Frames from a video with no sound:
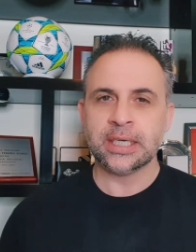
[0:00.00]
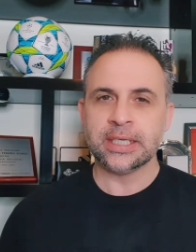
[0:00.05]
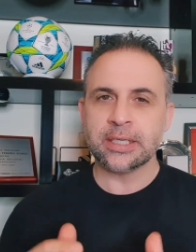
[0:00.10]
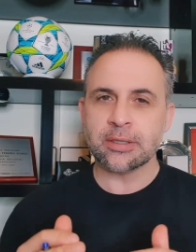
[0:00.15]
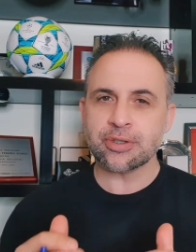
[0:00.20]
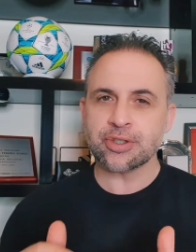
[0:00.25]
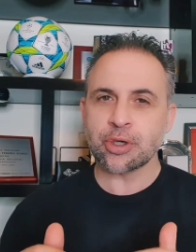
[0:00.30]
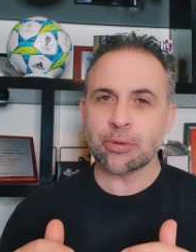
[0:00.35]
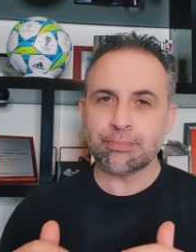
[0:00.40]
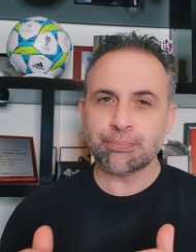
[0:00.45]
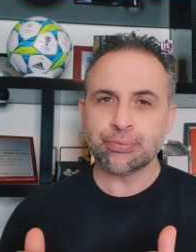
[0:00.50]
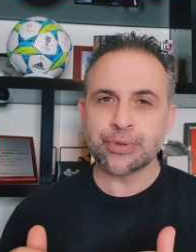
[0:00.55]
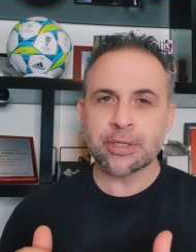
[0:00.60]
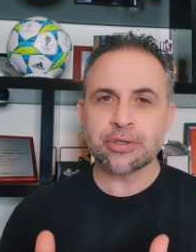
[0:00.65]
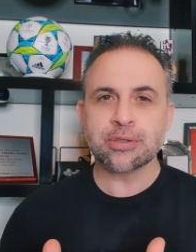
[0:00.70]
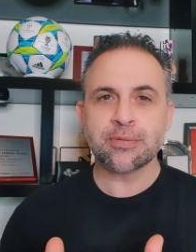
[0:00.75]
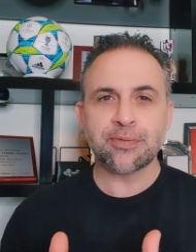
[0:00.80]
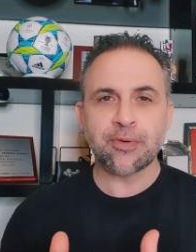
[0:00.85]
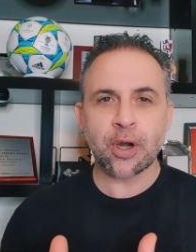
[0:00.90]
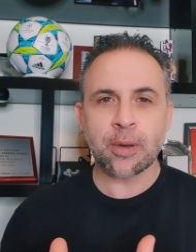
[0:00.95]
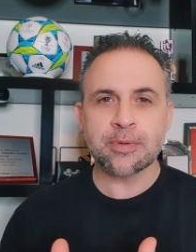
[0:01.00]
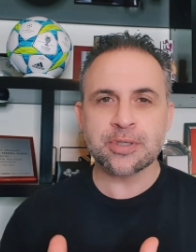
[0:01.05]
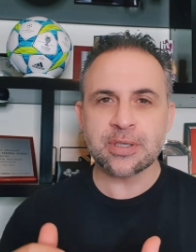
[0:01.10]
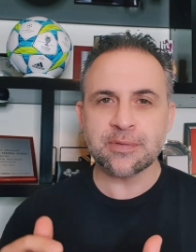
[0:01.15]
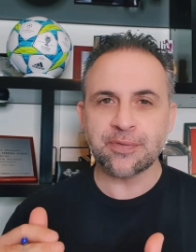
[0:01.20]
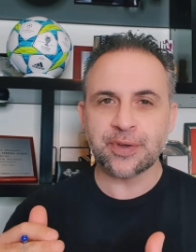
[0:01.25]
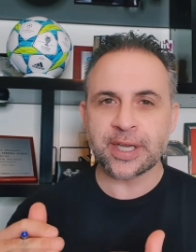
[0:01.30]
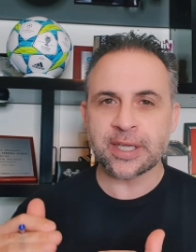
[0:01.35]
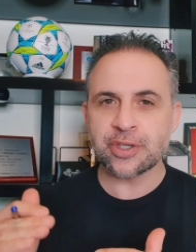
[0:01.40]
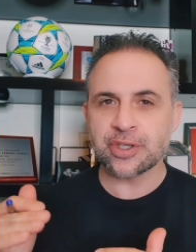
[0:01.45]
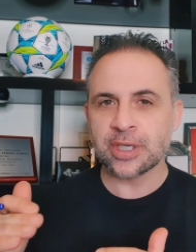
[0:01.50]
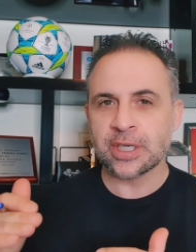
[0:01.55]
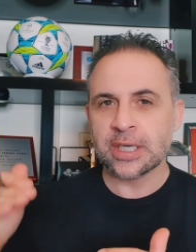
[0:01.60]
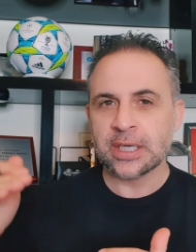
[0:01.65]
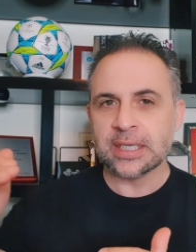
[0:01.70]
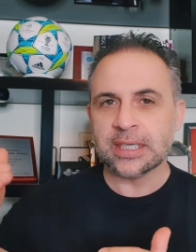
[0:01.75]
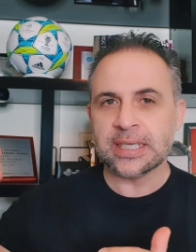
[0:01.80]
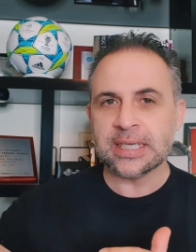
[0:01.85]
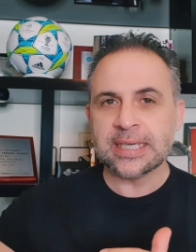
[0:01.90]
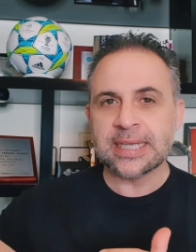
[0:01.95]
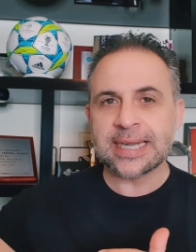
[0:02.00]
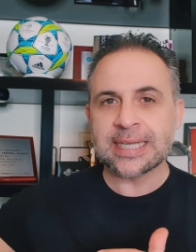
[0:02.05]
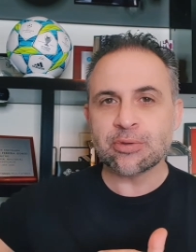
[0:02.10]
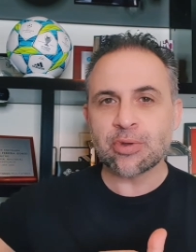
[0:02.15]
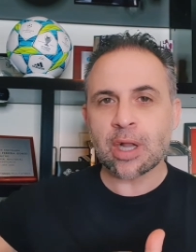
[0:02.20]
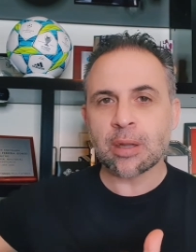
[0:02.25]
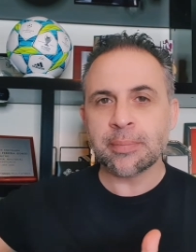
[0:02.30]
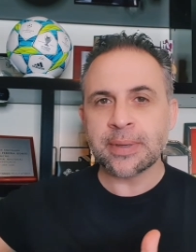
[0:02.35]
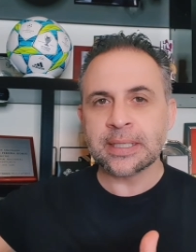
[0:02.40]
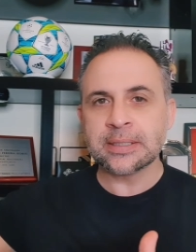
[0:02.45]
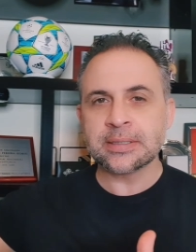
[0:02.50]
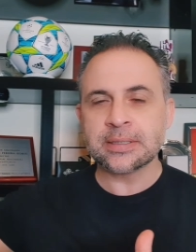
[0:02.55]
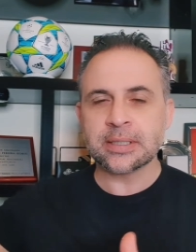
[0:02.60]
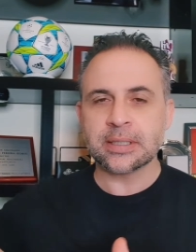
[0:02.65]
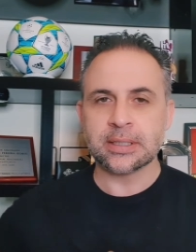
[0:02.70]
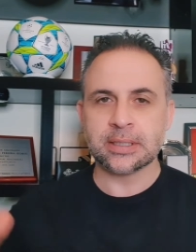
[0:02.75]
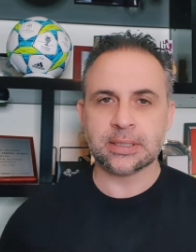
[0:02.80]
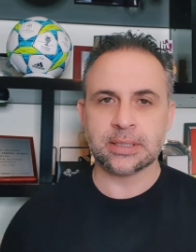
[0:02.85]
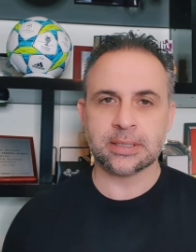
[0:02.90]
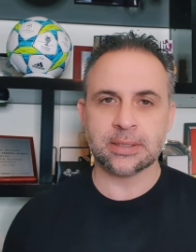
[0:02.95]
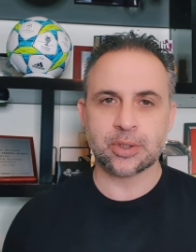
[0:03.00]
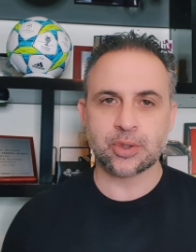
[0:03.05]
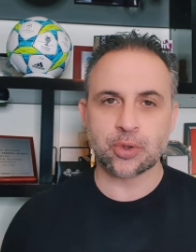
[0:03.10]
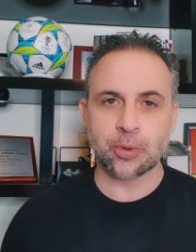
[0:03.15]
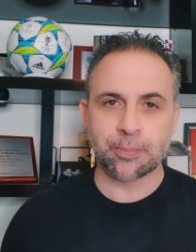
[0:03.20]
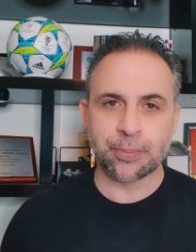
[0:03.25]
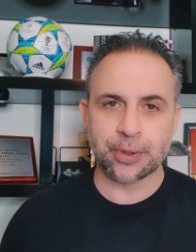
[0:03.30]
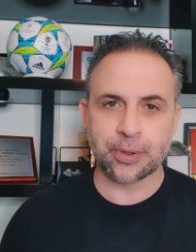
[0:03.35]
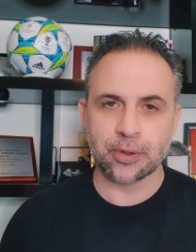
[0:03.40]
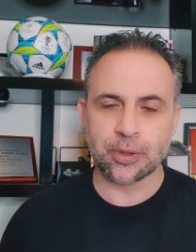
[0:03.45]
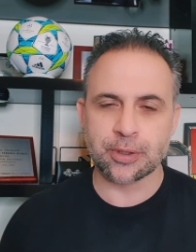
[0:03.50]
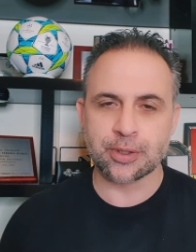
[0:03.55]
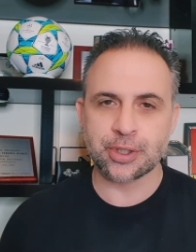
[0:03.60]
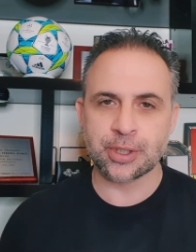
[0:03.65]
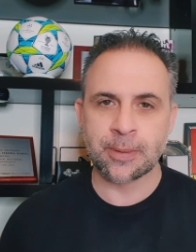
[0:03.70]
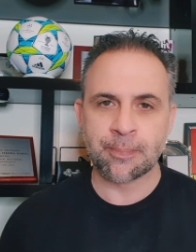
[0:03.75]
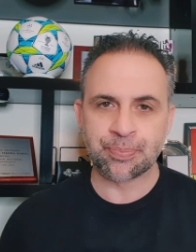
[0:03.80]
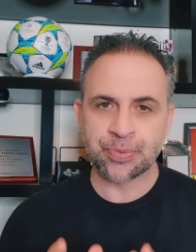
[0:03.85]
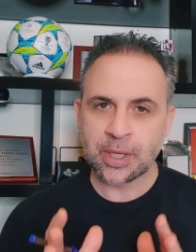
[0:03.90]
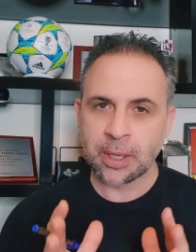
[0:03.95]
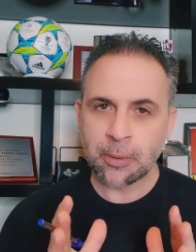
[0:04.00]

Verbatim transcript: E eles são punidos de formas diferentes e gradualmente uh, superiores.